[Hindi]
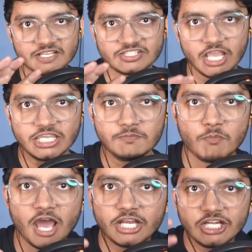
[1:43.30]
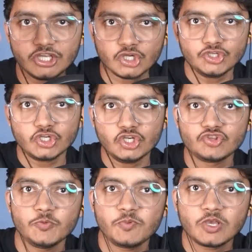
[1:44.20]
पैसा है की मार्केटिंग करने के लिए
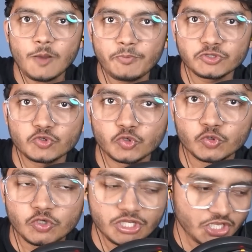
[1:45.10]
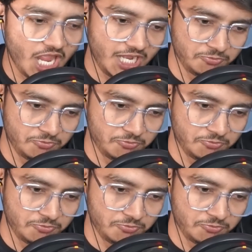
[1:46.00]
दीपिका पादुकोण को लेंगे एड